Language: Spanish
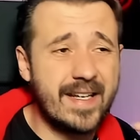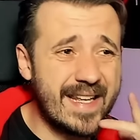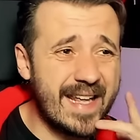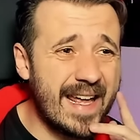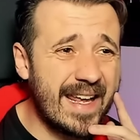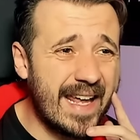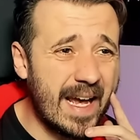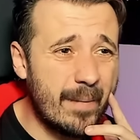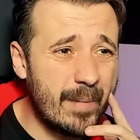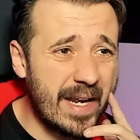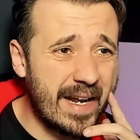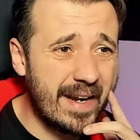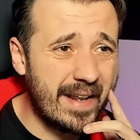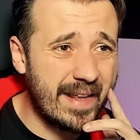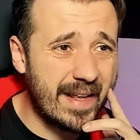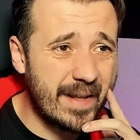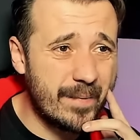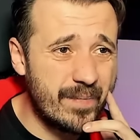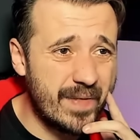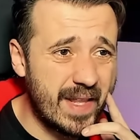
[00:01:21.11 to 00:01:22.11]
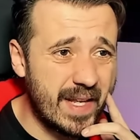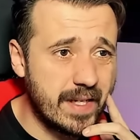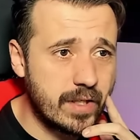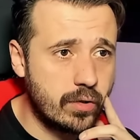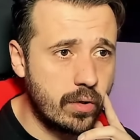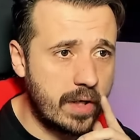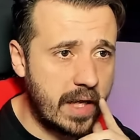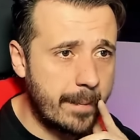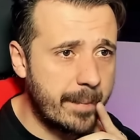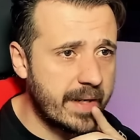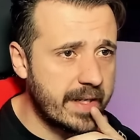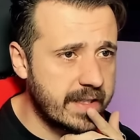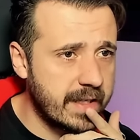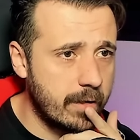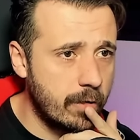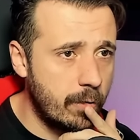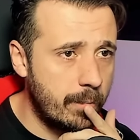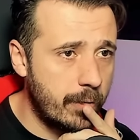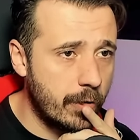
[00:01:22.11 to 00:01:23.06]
Y hay que hablar de, de esto que ha pasado.